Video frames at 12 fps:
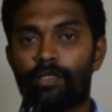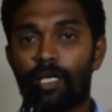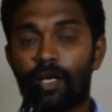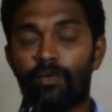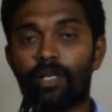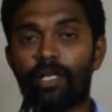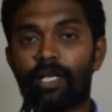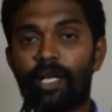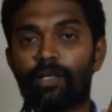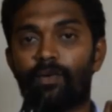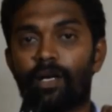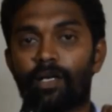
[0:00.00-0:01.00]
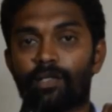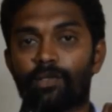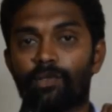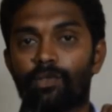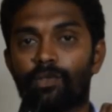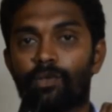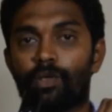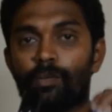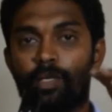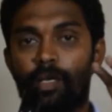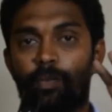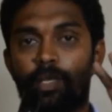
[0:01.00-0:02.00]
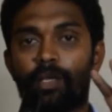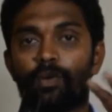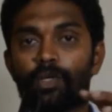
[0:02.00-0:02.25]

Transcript: தகவல்களை கேட்டு வாங்குறதுக்கும் ஒரு மிகப்பெரிய